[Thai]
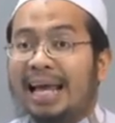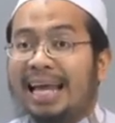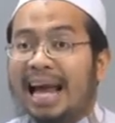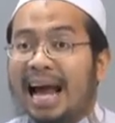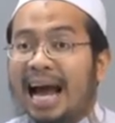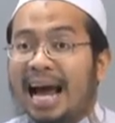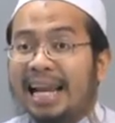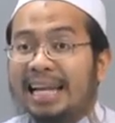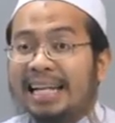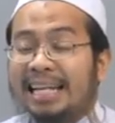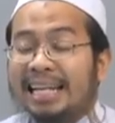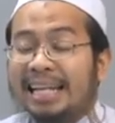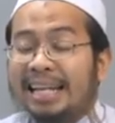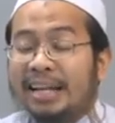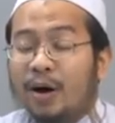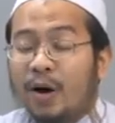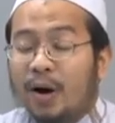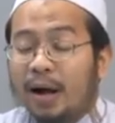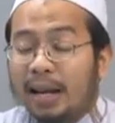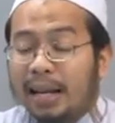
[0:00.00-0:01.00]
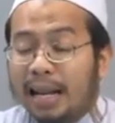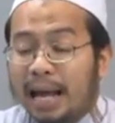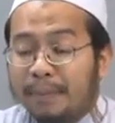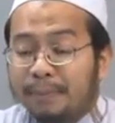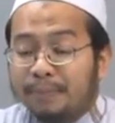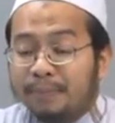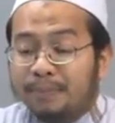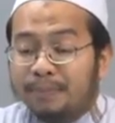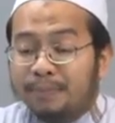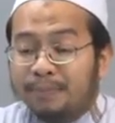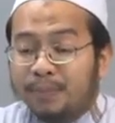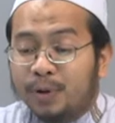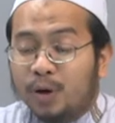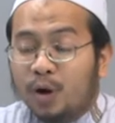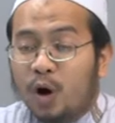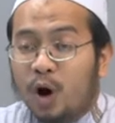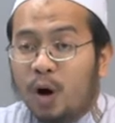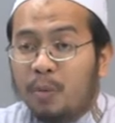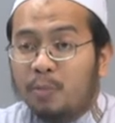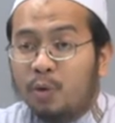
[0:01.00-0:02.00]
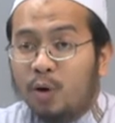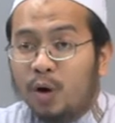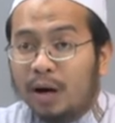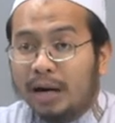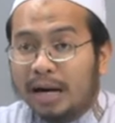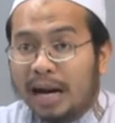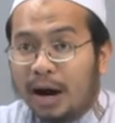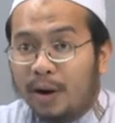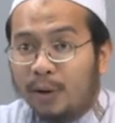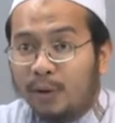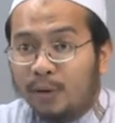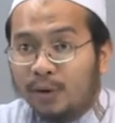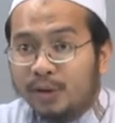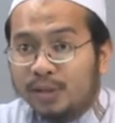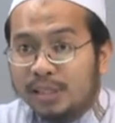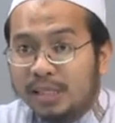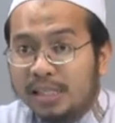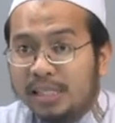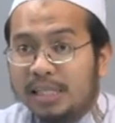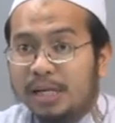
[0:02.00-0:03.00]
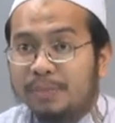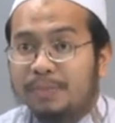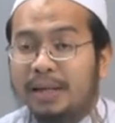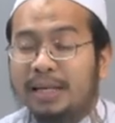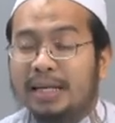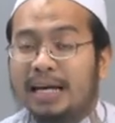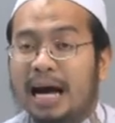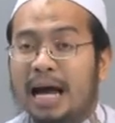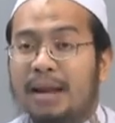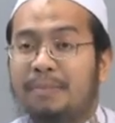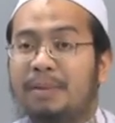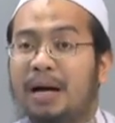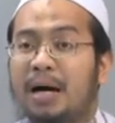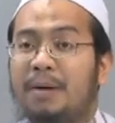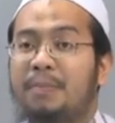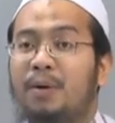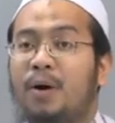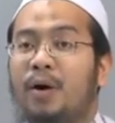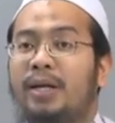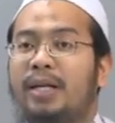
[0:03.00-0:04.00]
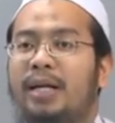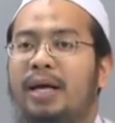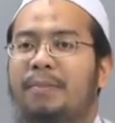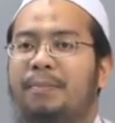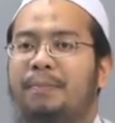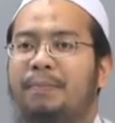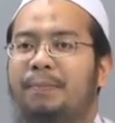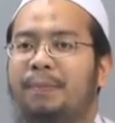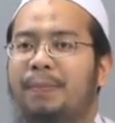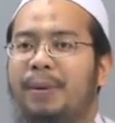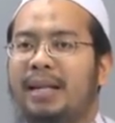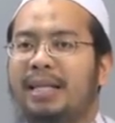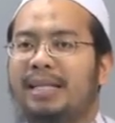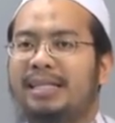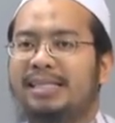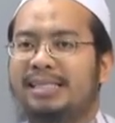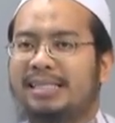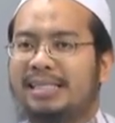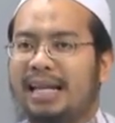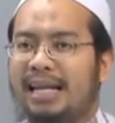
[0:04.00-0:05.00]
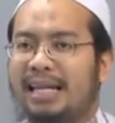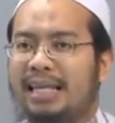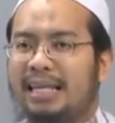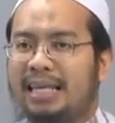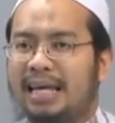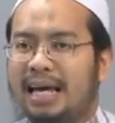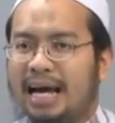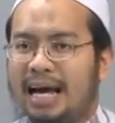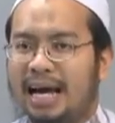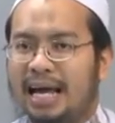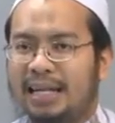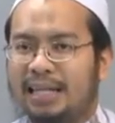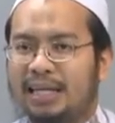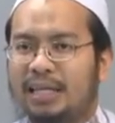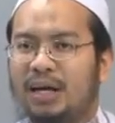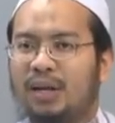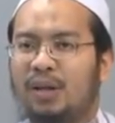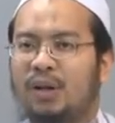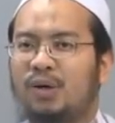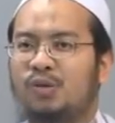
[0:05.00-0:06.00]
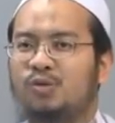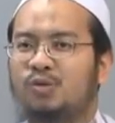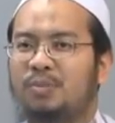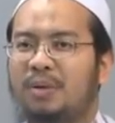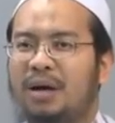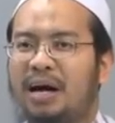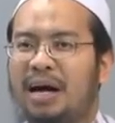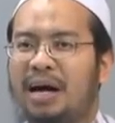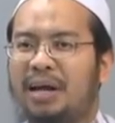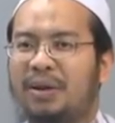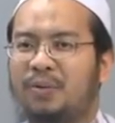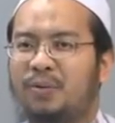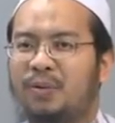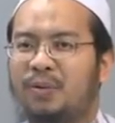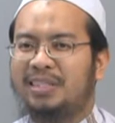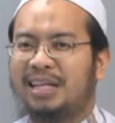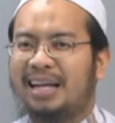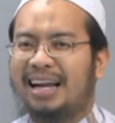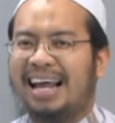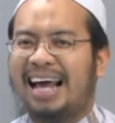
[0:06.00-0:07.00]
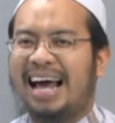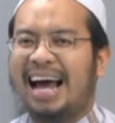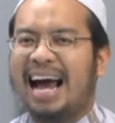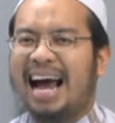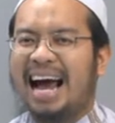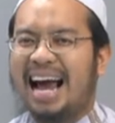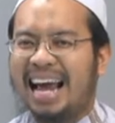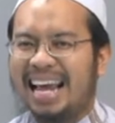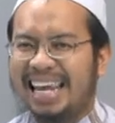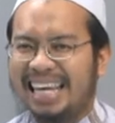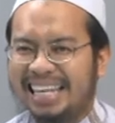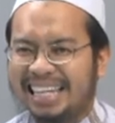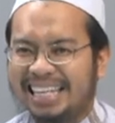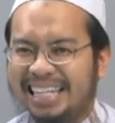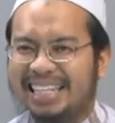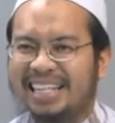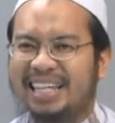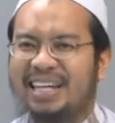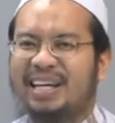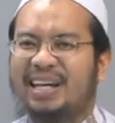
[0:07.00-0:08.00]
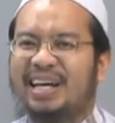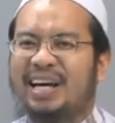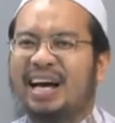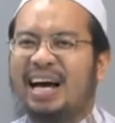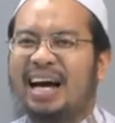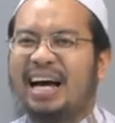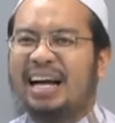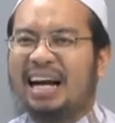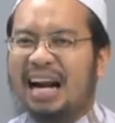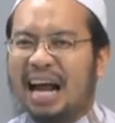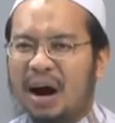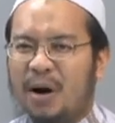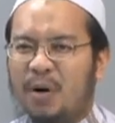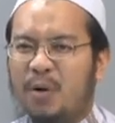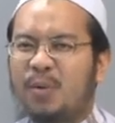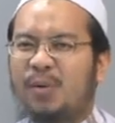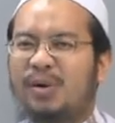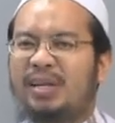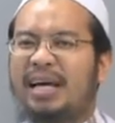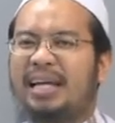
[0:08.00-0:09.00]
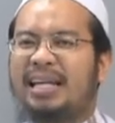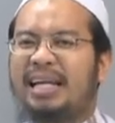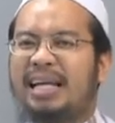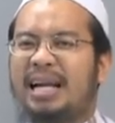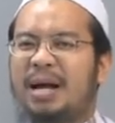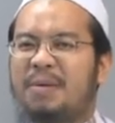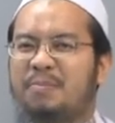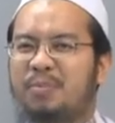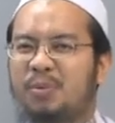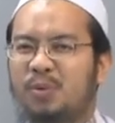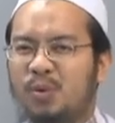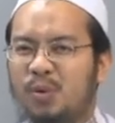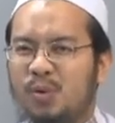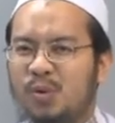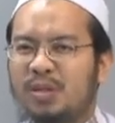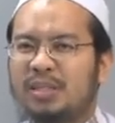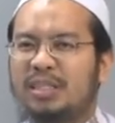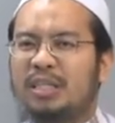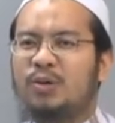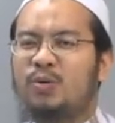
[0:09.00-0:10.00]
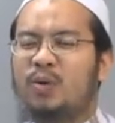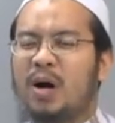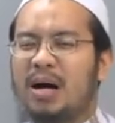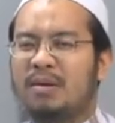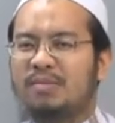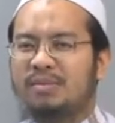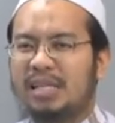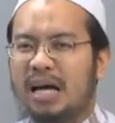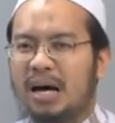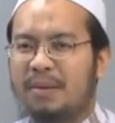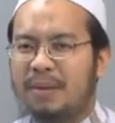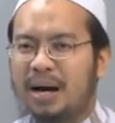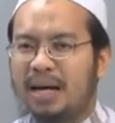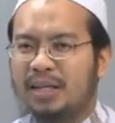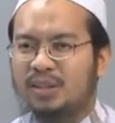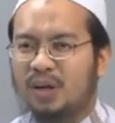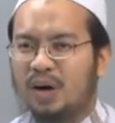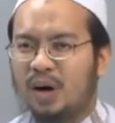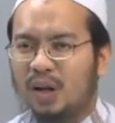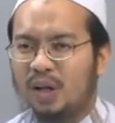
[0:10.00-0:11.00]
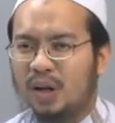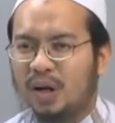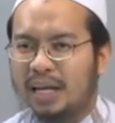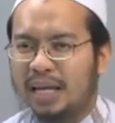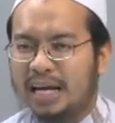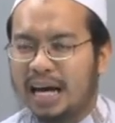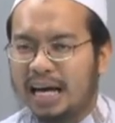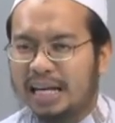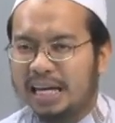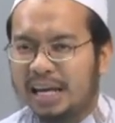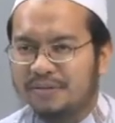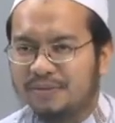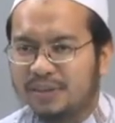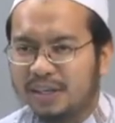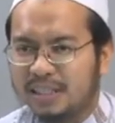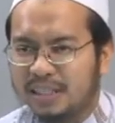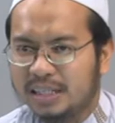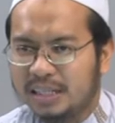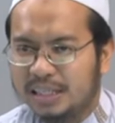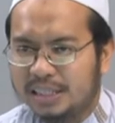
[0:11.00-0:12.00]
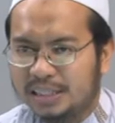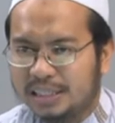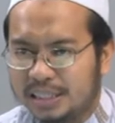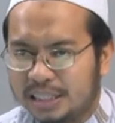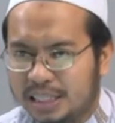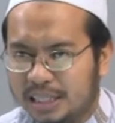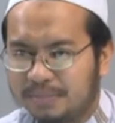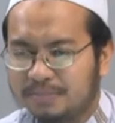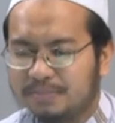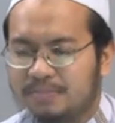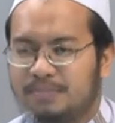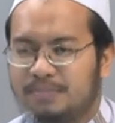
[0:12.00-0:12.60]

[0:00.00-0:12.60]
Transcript: การนอนหลับของพวกเราซึ่งถือเป็นการพักผ่อนเนี่ยเป็นสัญญาณที่อัลลอฮฺสุบฮานอตะลาให้ เราเนี่ยได้รับรู้ถึงความสามารถของอัลลอฮ์ในการให้ฟื้นคืนชีพ